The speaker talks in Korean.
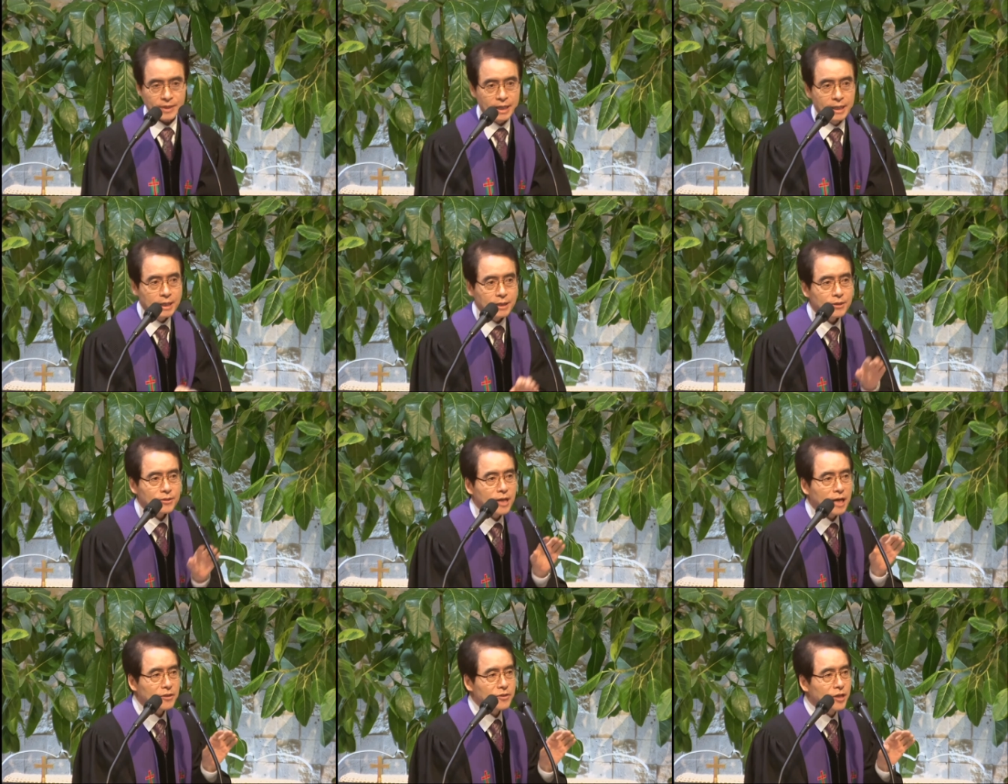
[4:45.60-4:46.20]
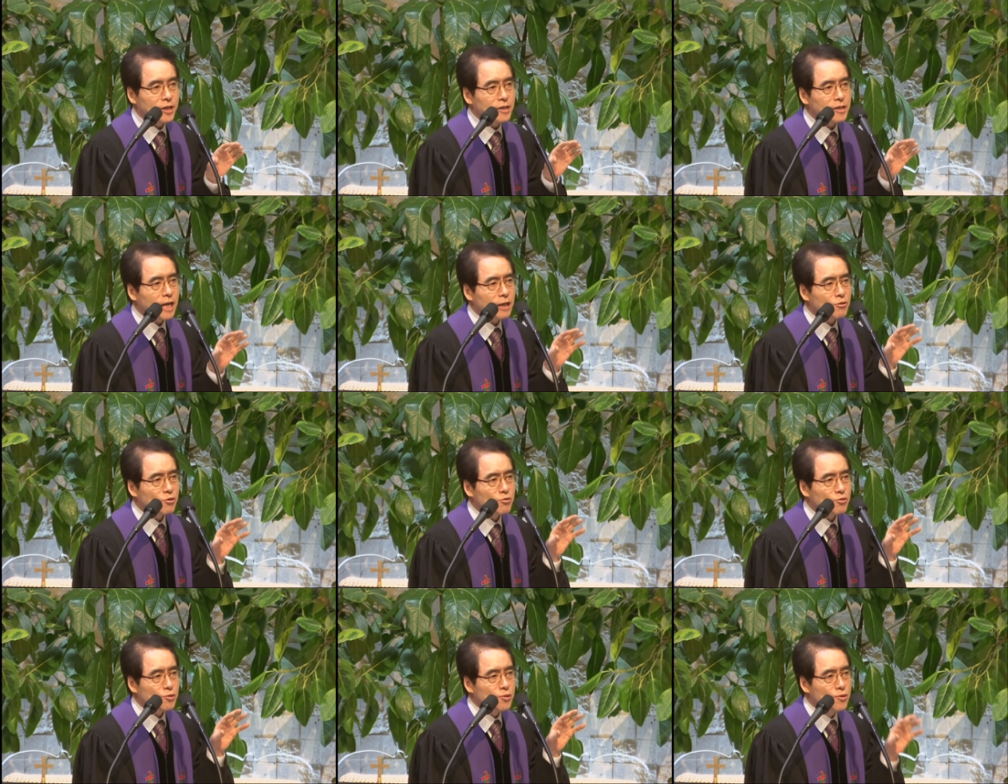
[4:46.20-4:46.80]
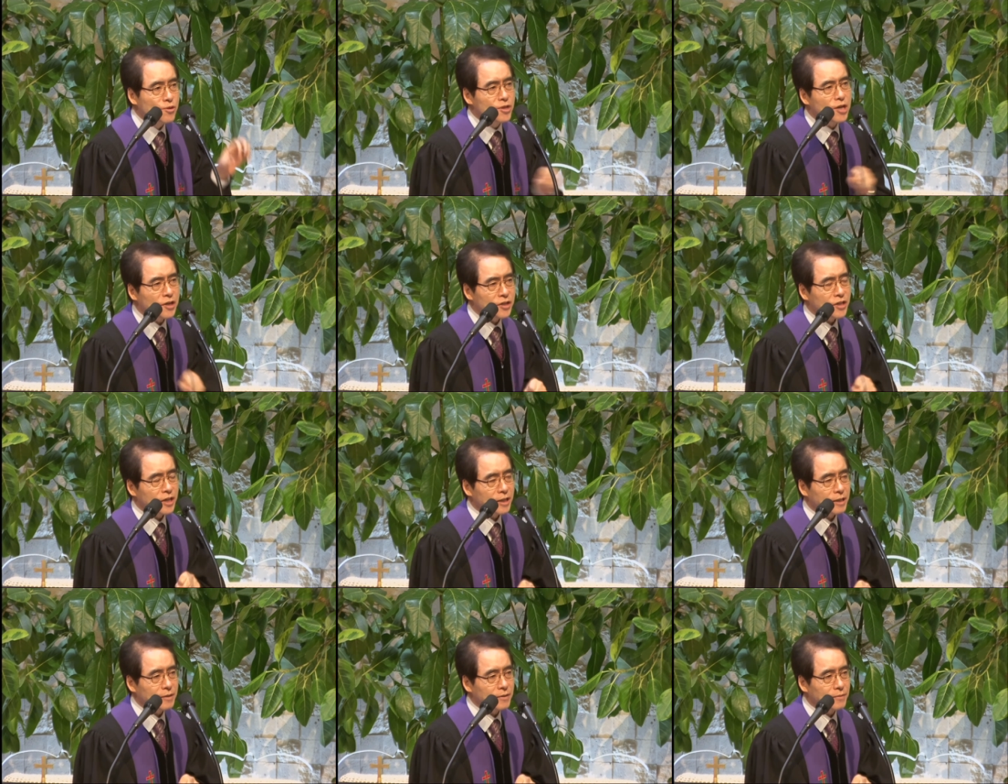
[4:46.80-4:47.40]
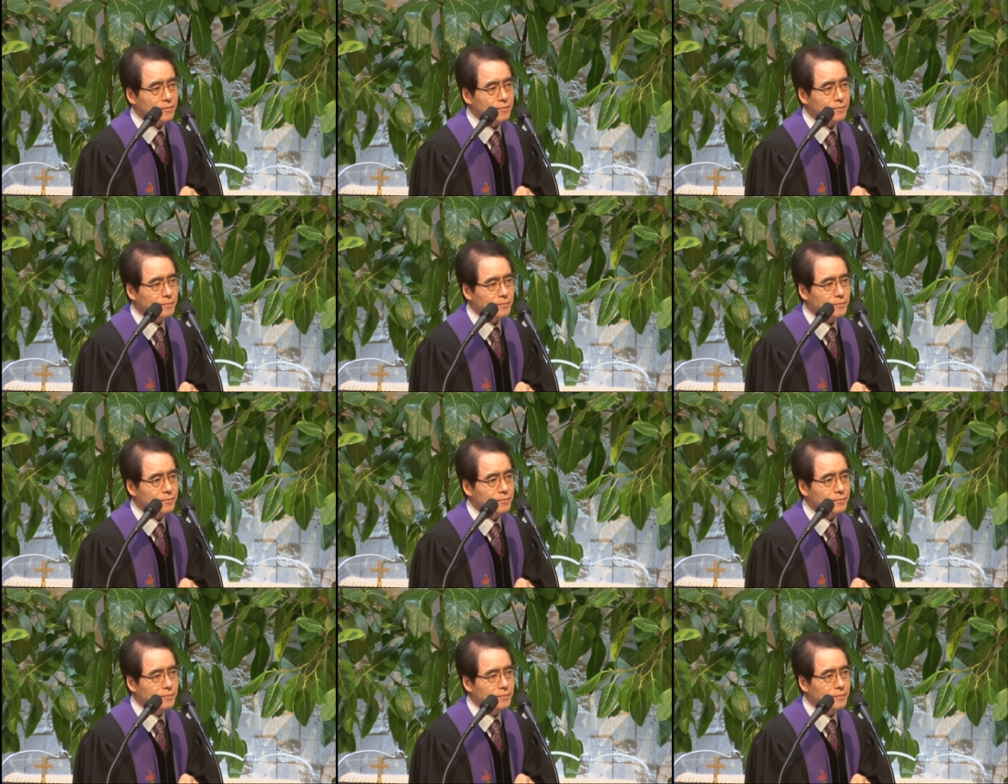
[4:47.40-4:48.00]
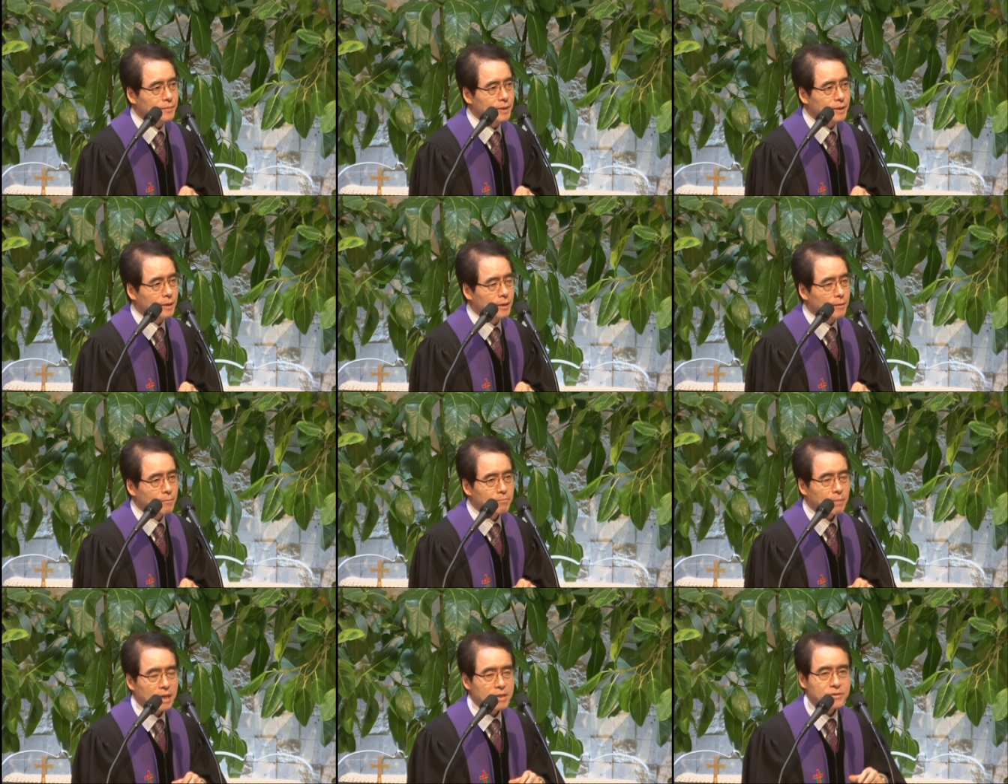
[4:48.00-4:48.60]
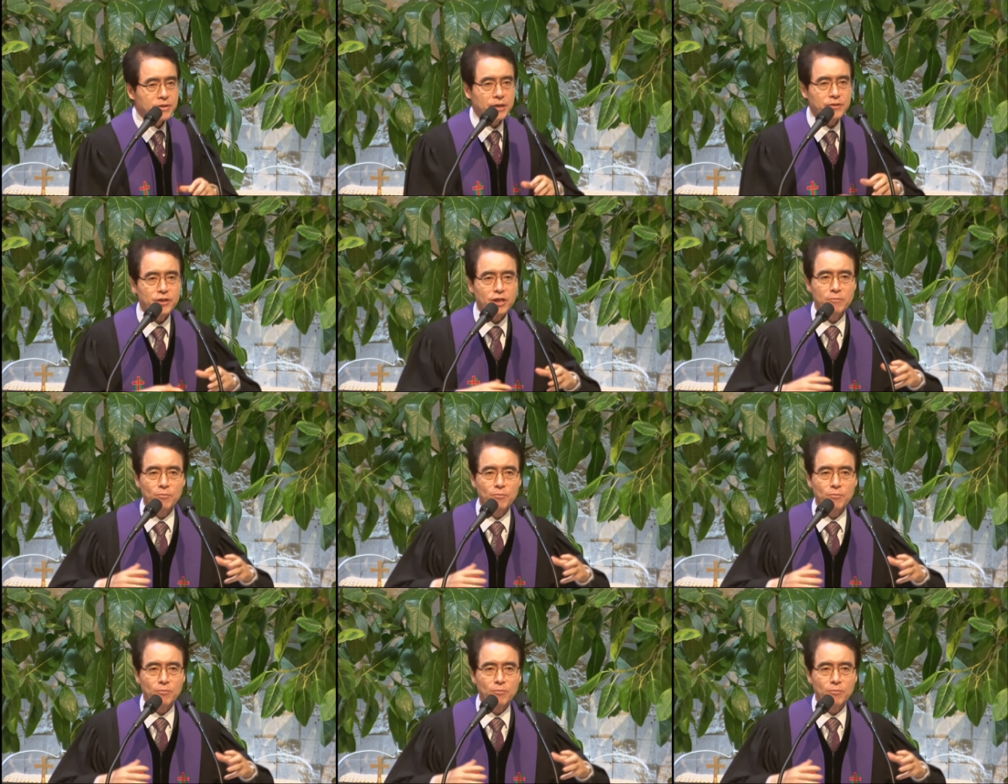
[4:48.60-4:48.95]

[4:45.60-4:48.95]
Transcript: 그 당시에는 아주 충격이에요. 바리새인들이